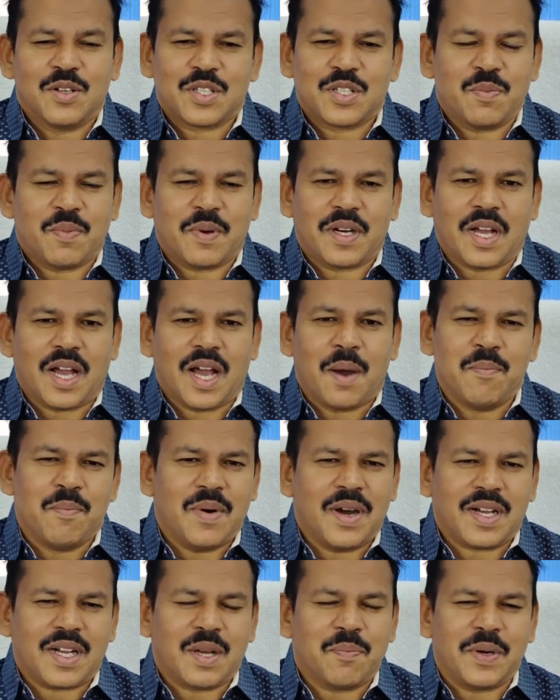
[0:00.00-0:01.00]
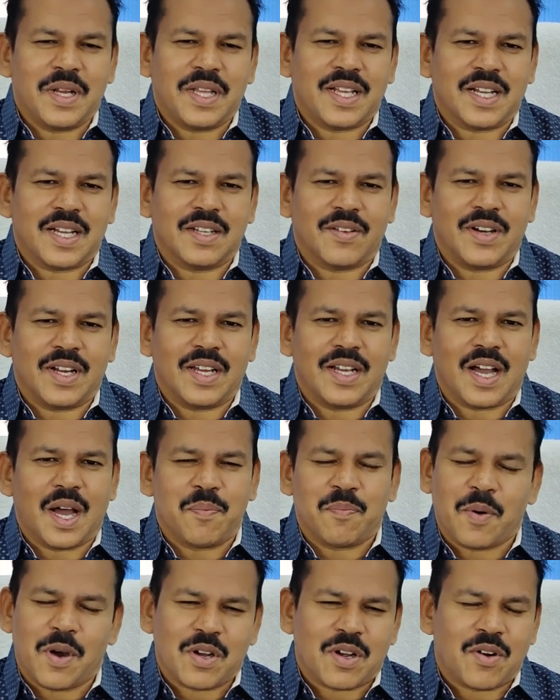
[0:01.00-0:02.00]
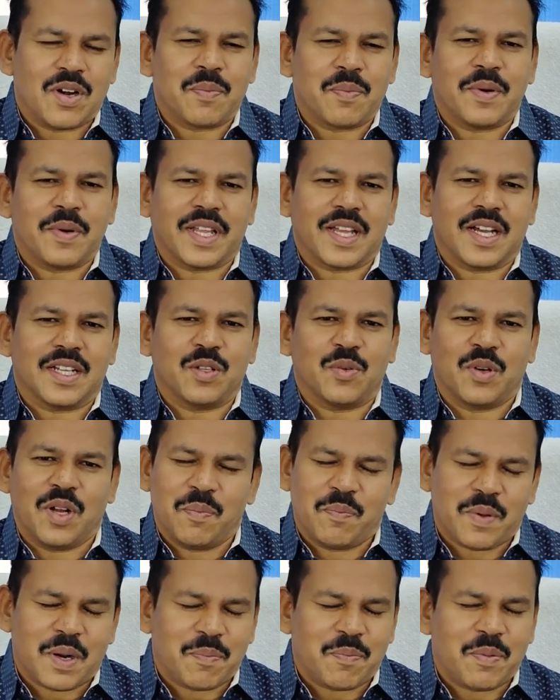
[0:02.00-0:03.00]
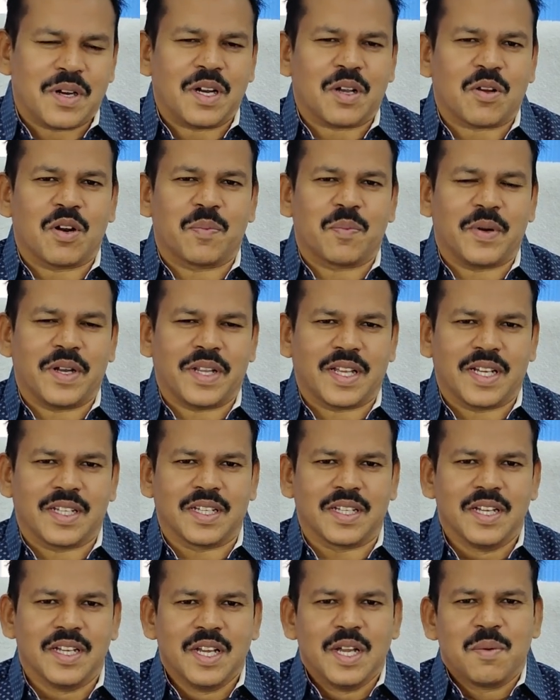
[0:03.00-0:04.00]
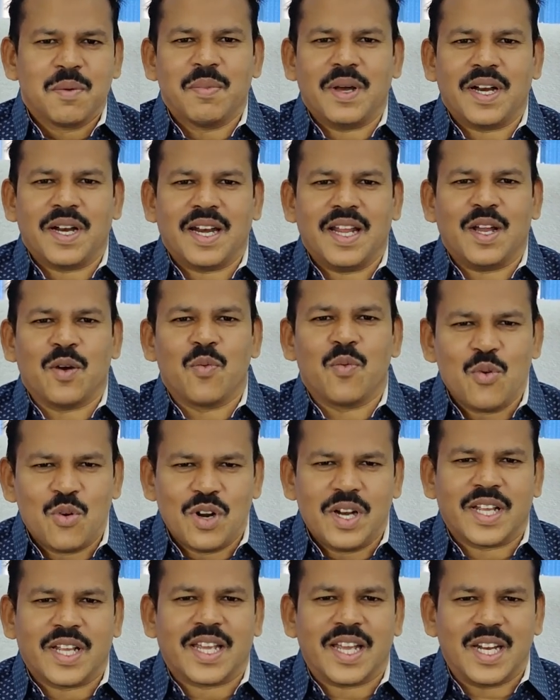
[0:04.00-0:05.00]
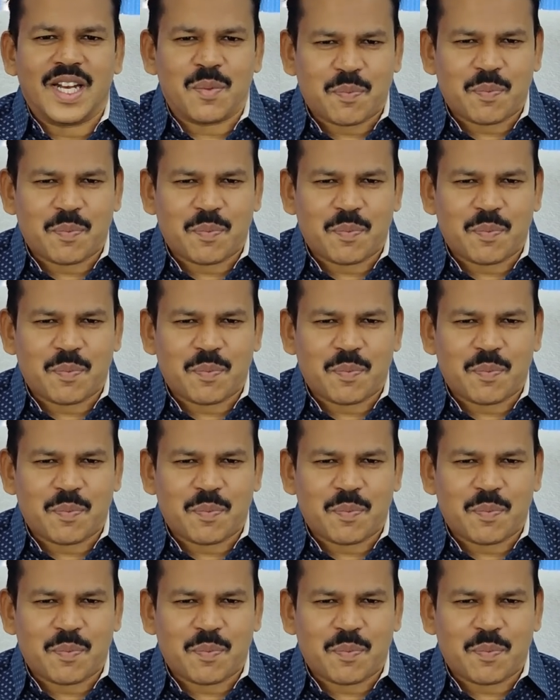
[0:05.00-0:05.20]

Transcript: யோசிச்சு பாருங்க அம்மாக்கு பிடிக்காதவளை அப்பாவுக்கு அவளை பிடிக்காது உடன்பிறப்புகளுக்கு அவளை பிடிக்காது பாருங்களேன் உங்களுக்கு